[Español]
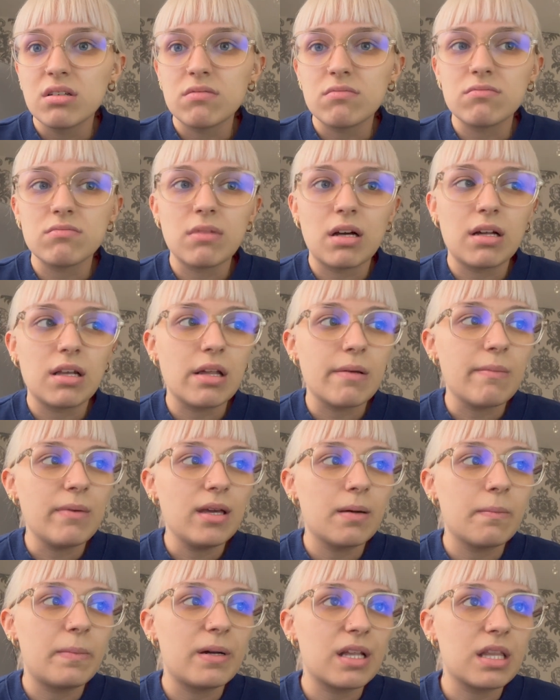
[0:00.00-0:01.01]
Madre
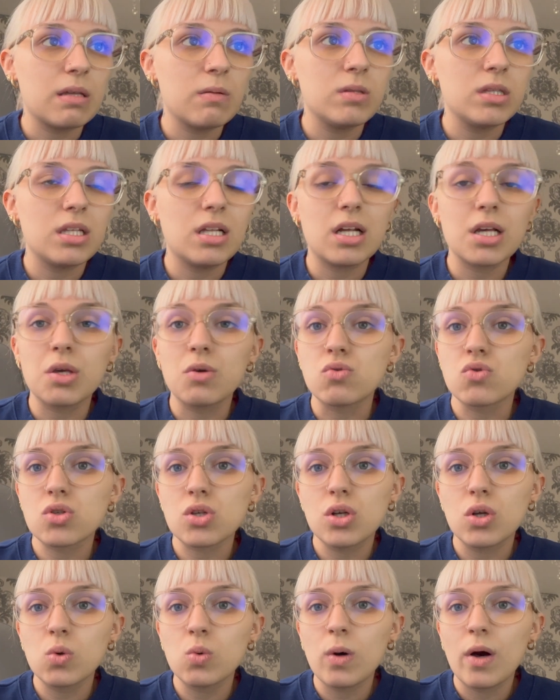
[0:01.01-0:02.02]
mía, parece mentira que un
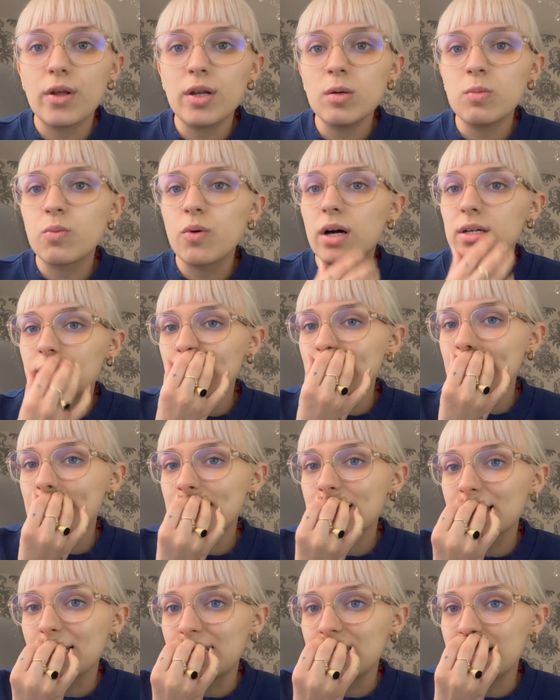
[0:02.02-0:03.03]
solo cuadro pueda tener
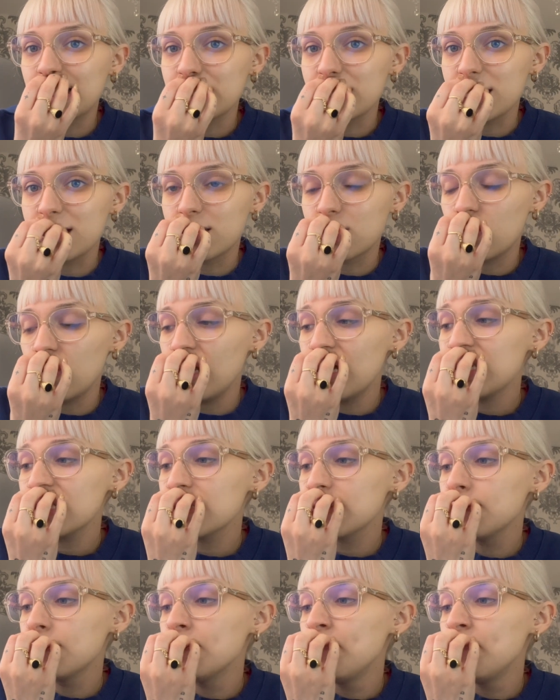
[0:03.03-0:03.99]
tantas historias.